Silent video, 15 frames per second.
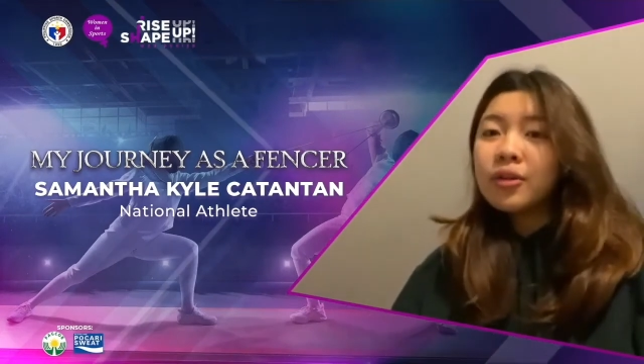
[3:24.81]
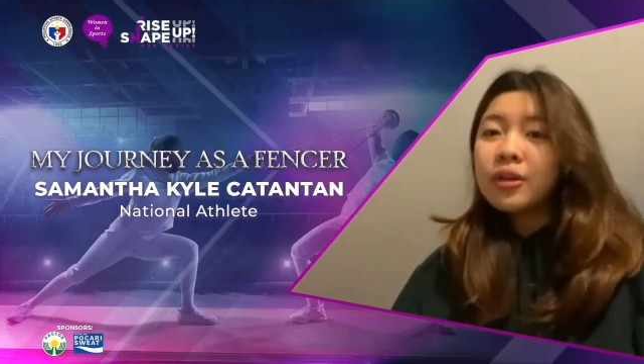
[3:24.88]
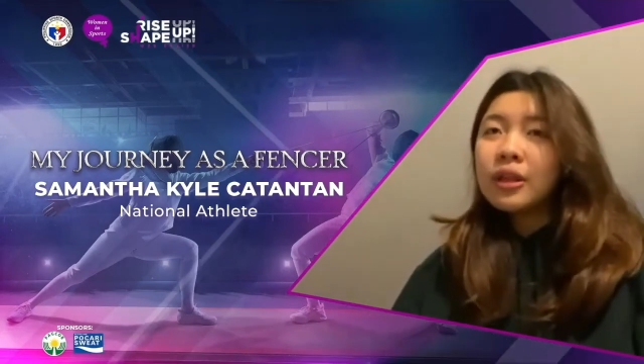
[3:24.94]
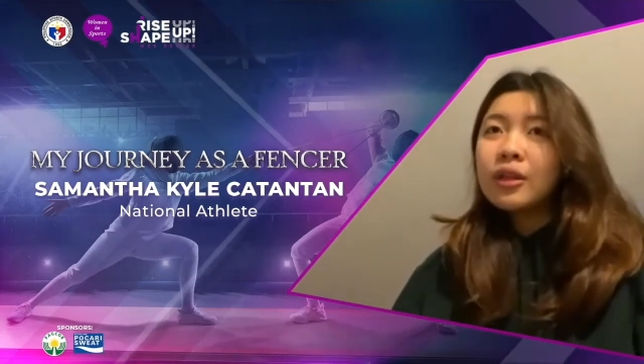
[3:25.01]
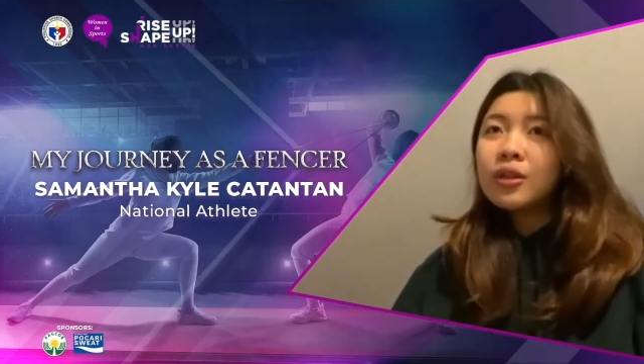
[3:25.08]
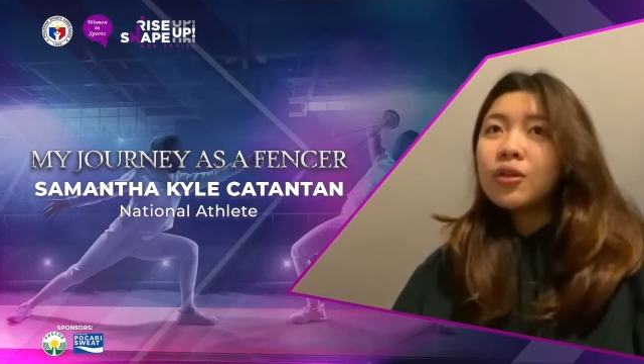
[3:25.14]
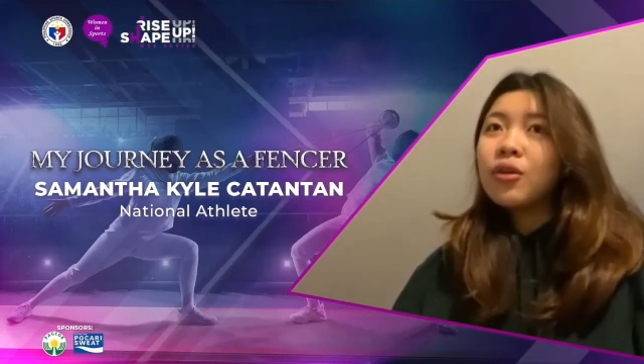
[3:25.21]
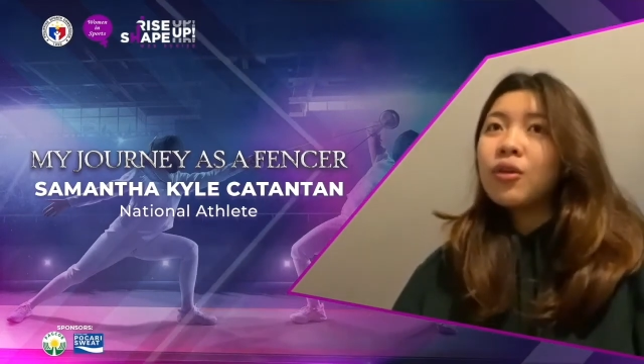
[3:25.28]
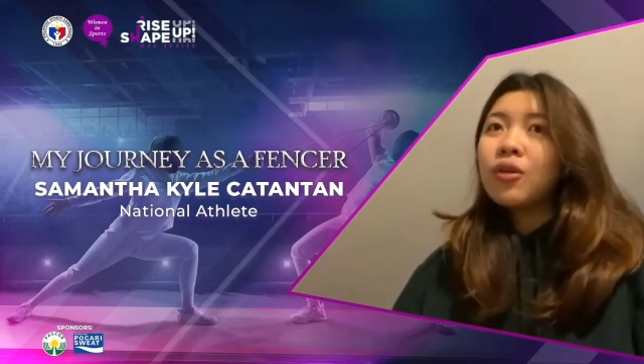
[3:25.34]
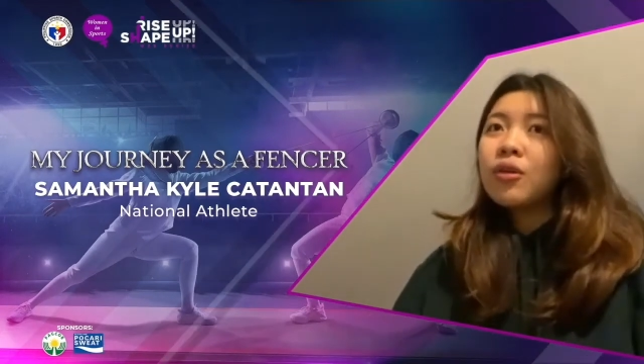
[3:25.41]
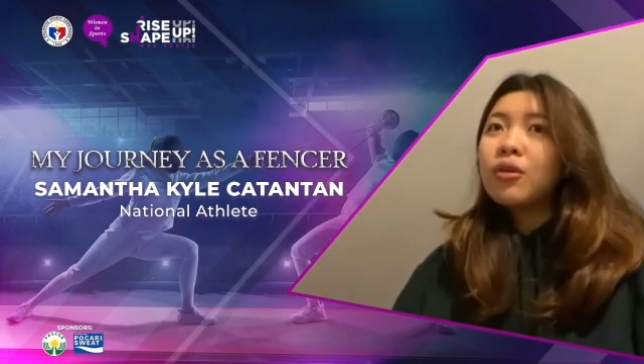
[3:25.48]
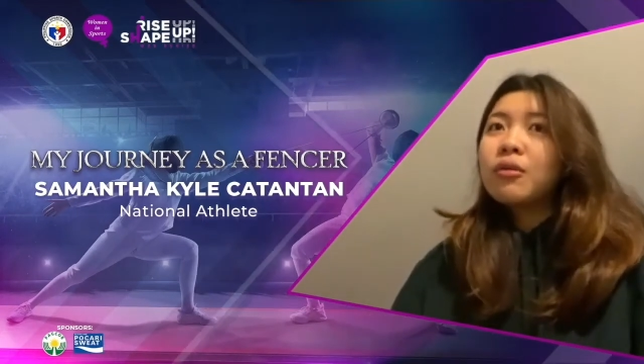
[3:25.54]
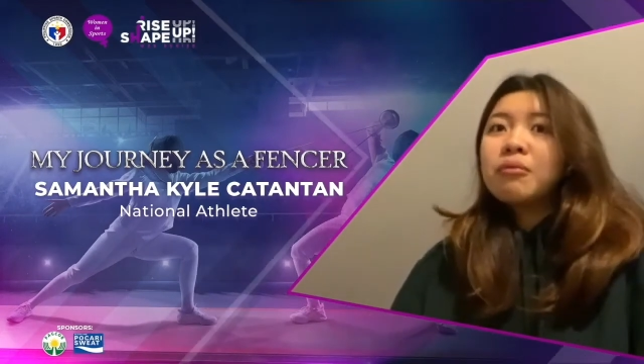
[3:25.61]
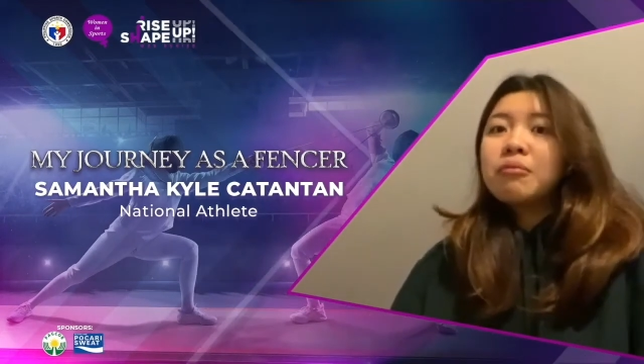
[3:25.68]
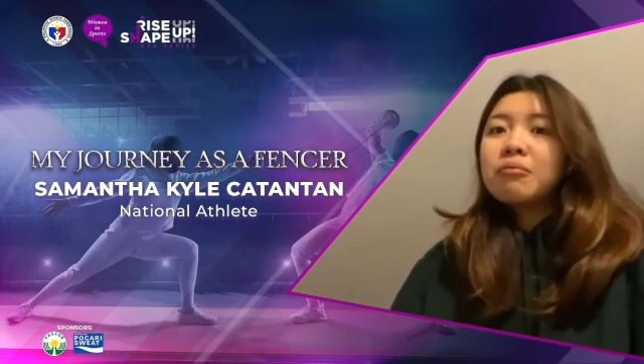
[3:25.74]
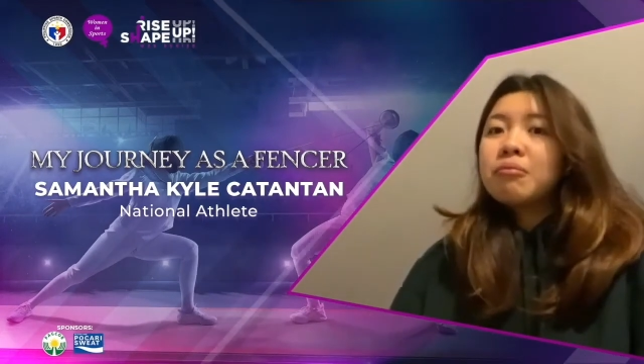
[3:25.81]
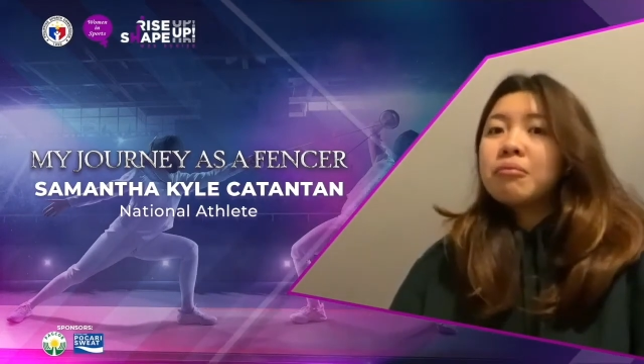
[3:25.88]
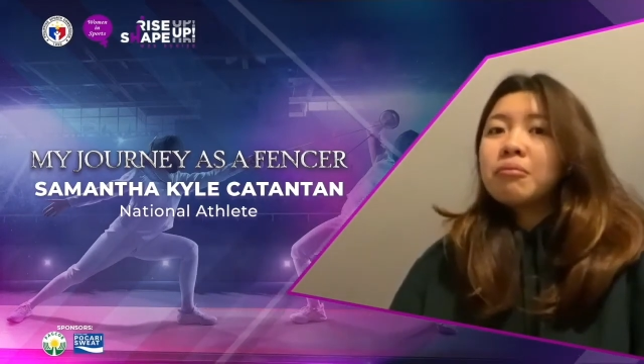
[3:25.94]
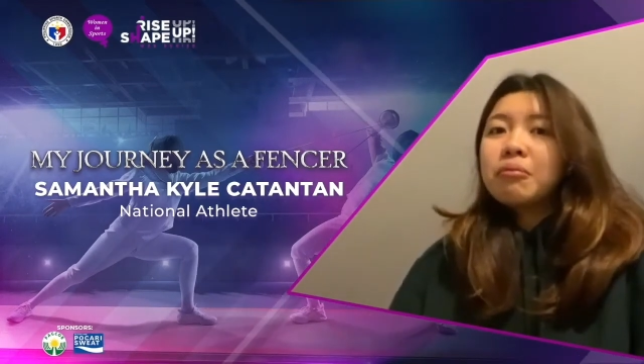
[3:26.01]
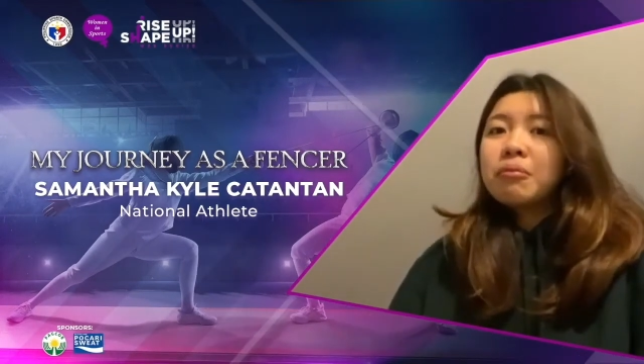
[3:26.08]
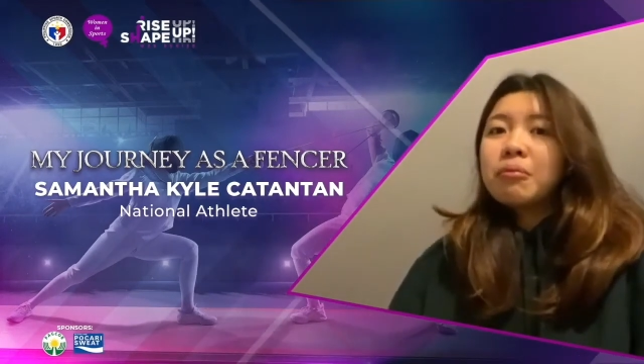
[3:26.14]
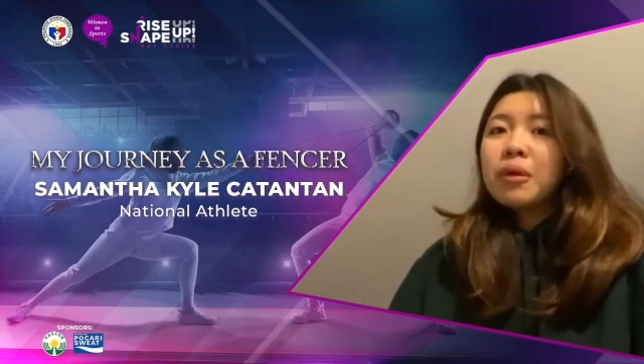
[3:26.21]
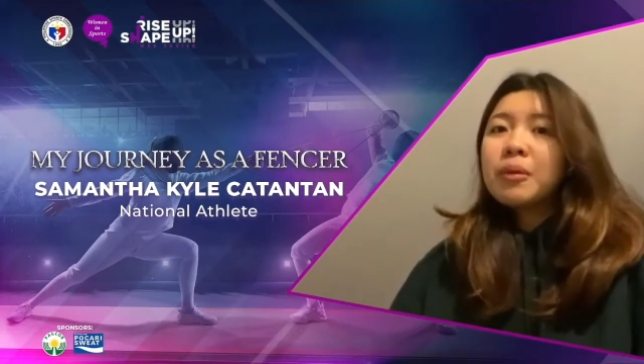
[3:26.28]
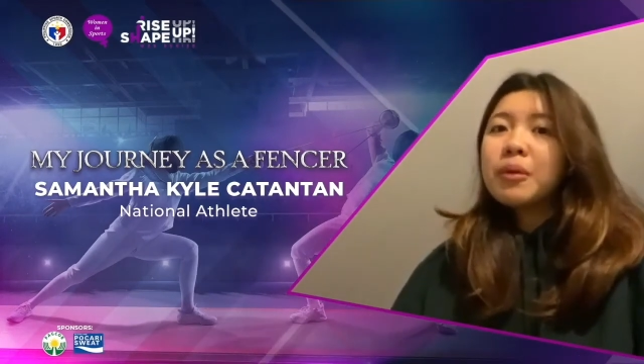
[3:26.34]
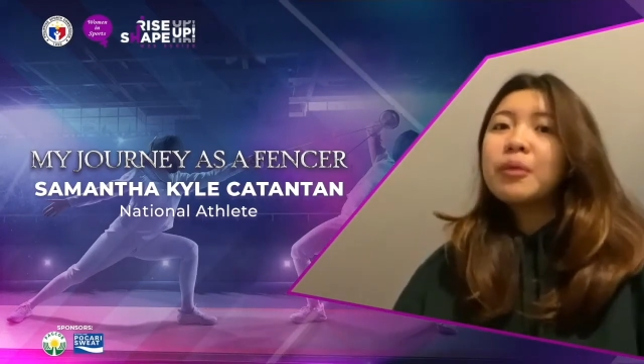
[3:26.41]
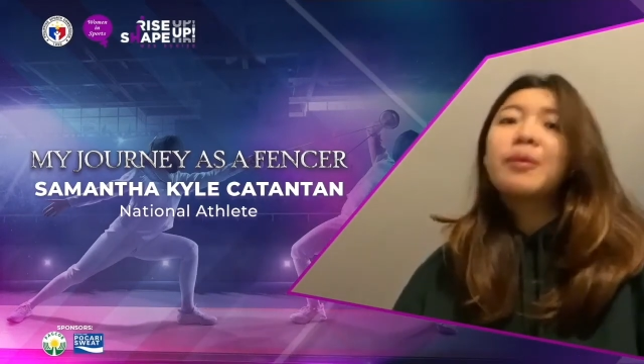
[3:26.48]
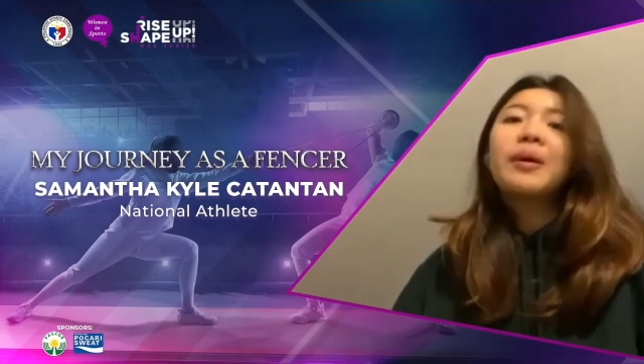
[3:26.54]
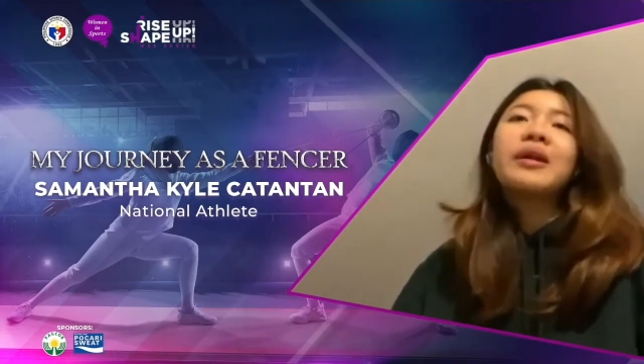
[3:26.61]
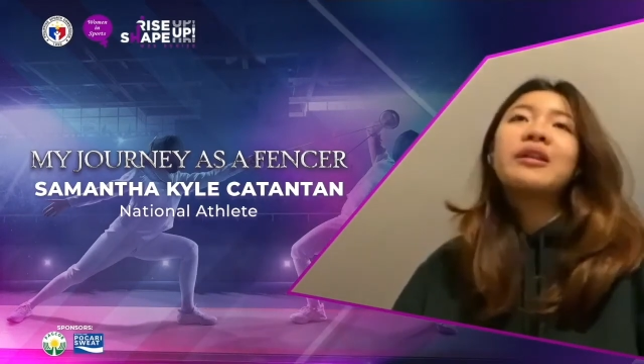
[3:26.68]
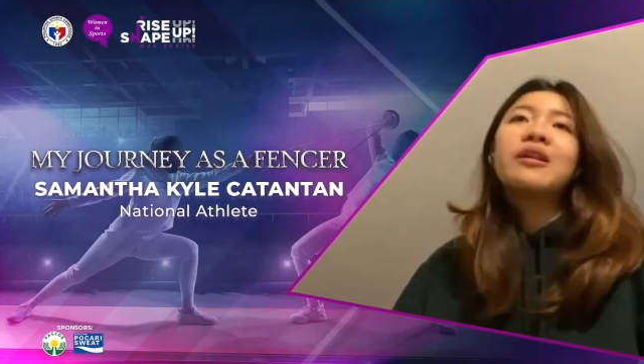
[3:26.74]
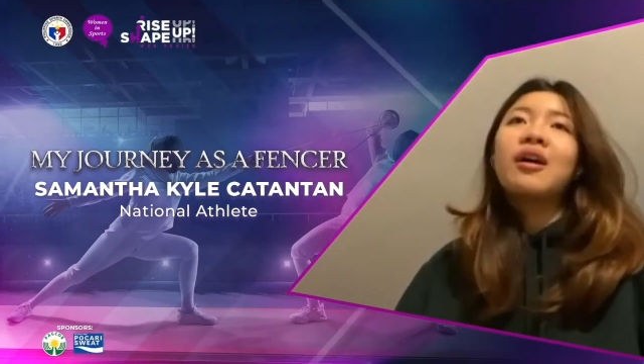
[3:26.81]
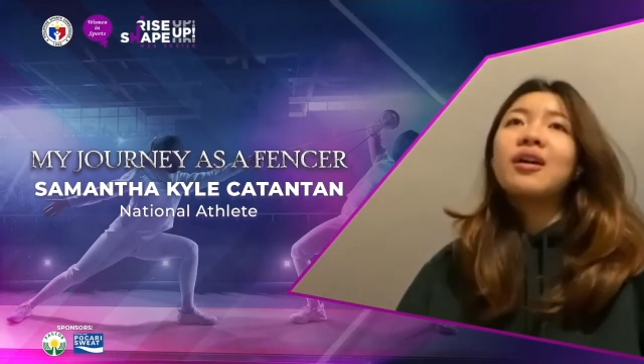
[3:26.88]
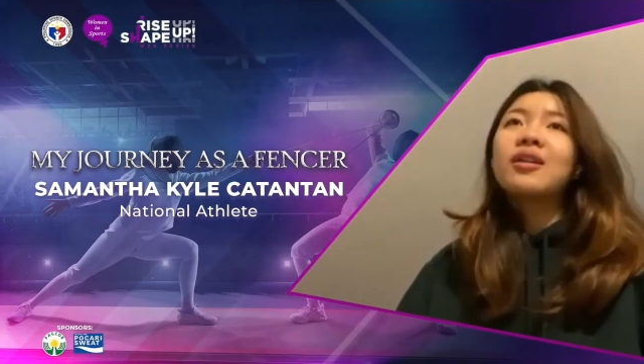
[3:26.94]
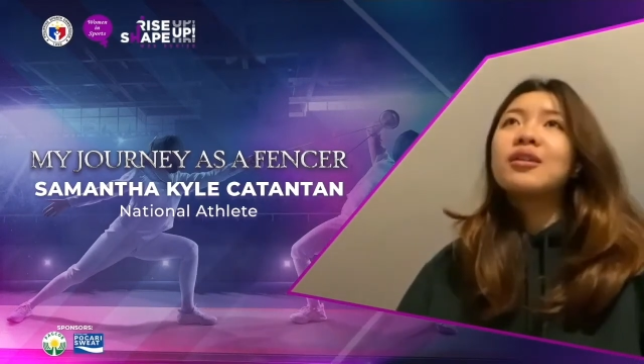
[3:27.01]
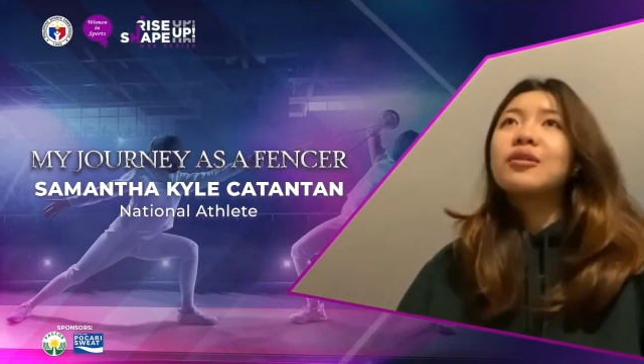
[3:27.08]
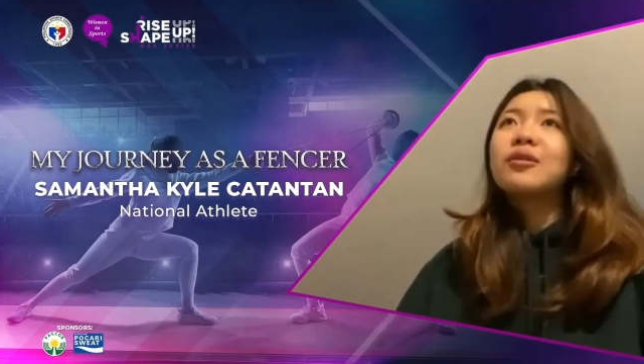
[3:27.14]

dito, I mean, why not?